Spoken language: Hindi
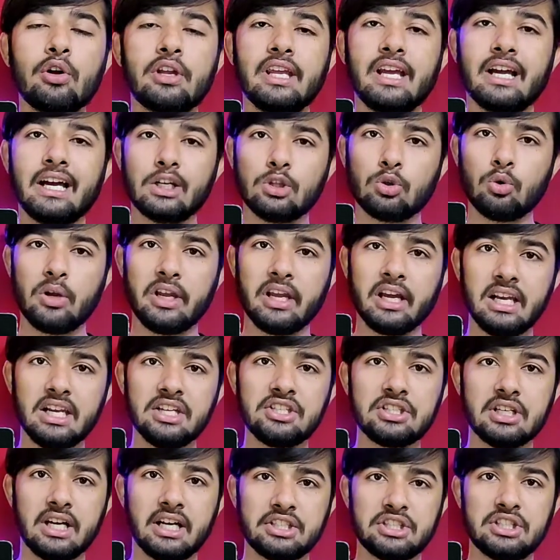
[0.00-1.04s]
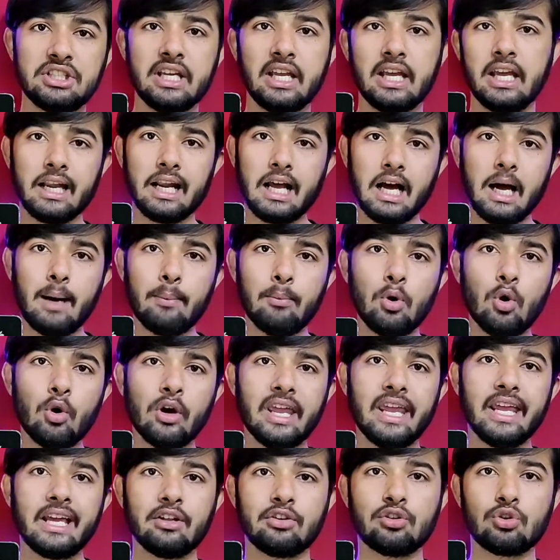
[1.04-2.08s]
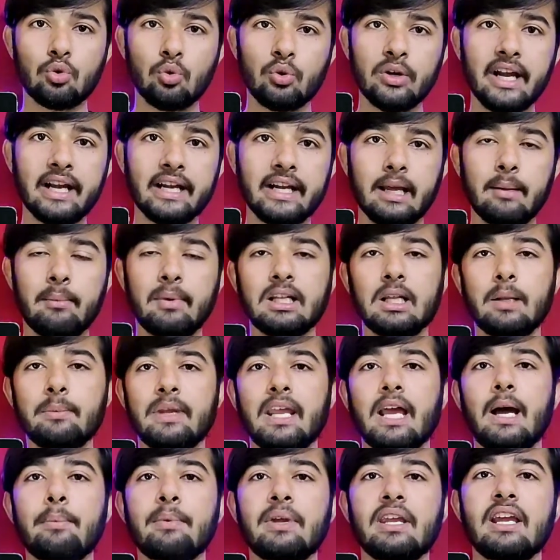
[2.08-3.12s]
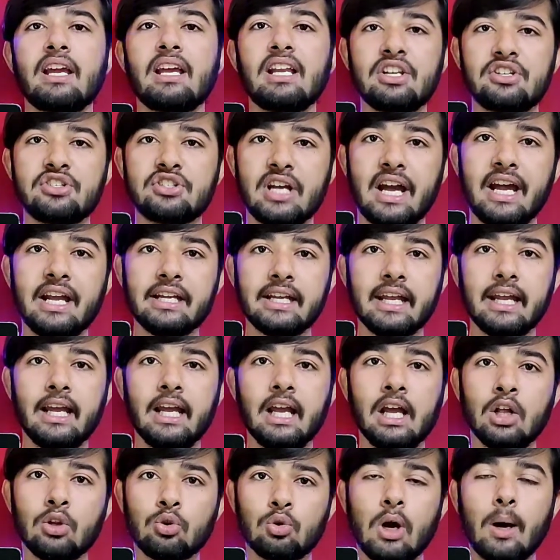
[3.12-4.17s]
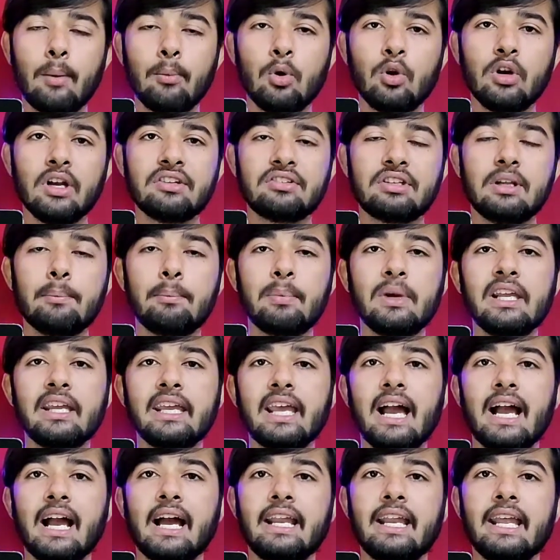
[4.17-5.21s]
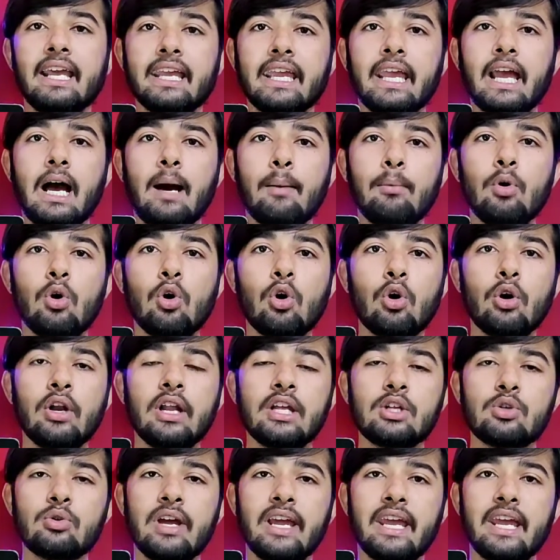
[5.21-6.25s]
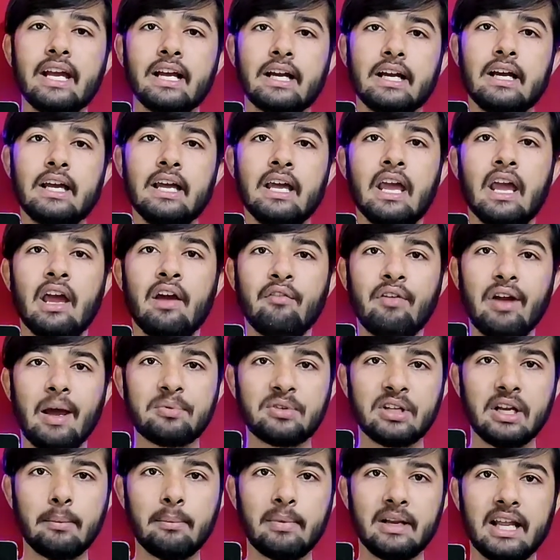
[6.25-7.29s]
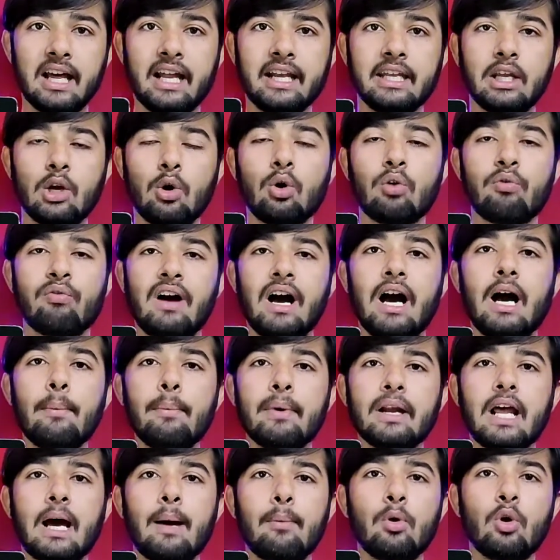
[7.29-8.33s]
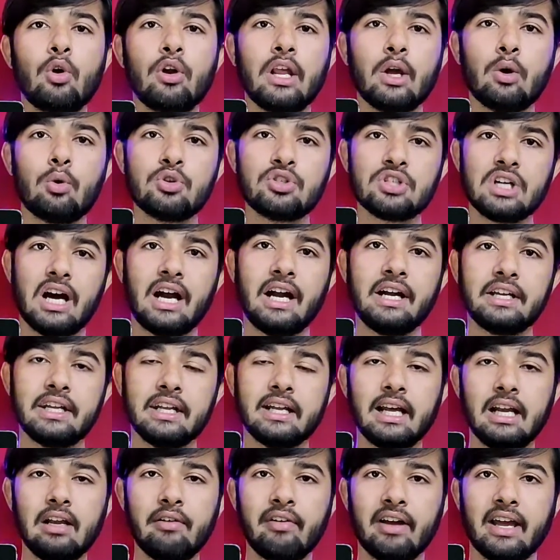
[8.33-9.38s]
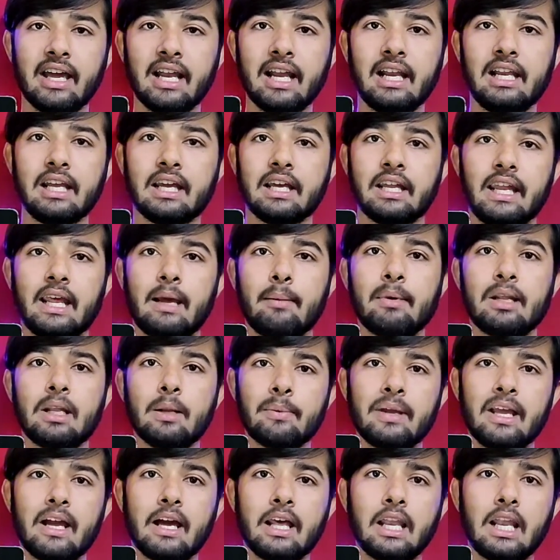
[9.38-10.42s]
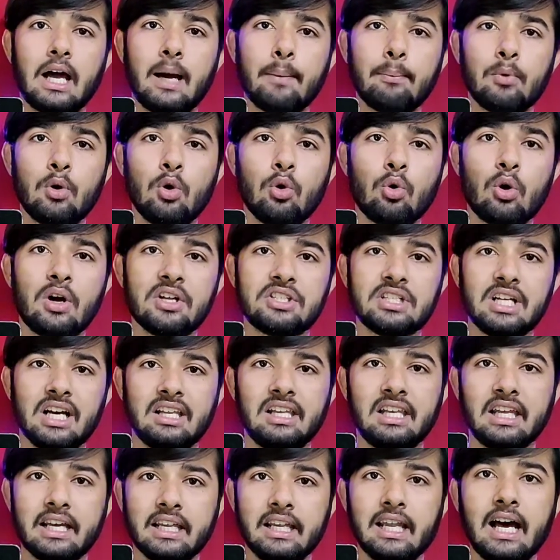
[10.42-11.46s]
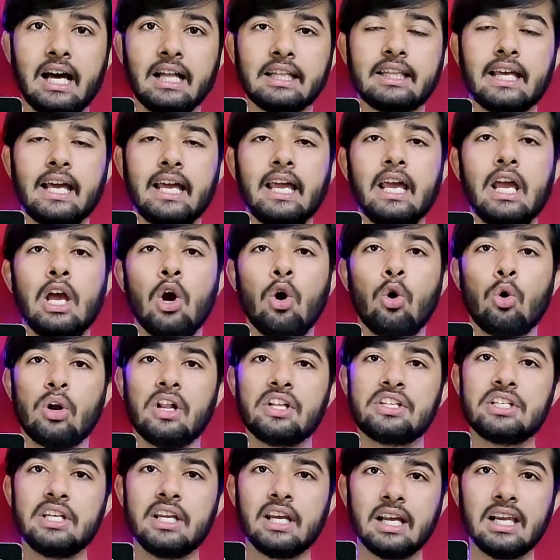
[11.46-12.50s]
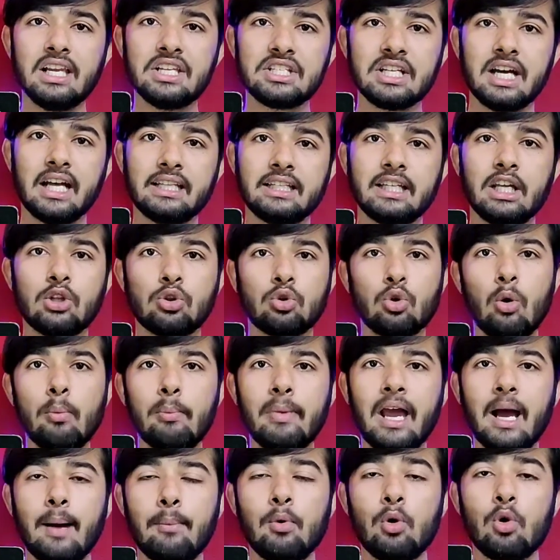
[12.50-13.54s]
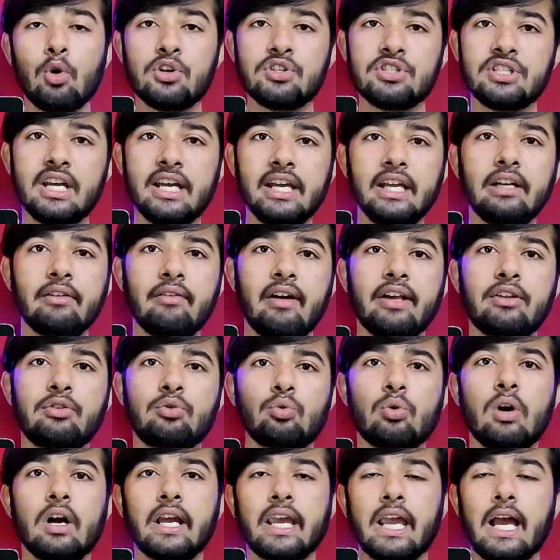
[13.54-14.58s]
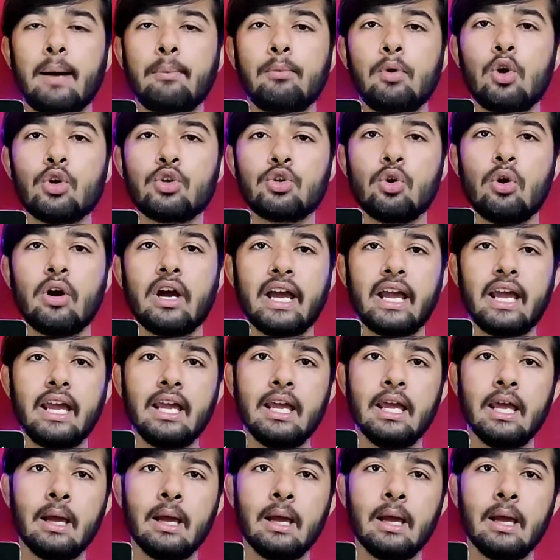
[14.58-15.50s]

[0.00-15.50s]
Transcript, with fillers: की अगर तो इंग्लिश अच्छी है आप लोग एक स्टूडेंट है मतलब कि आपकी इंग्लिश टाइट है तो आप लोगों ने सिंपली क्या करना है कि आप लोगों ने जो है एक वेबसाइट बनानी है और वहाँ पर आप लोगों ने कुछ आर्टिकल वगैरह लिखना है मतलब कि अगर आप लोगों को अच्छा लिखना आता है और अच्छी इंग्लिश आती है तो मैं आप लोगों को यही एडवाइस दूंगा कि आप लोग जो है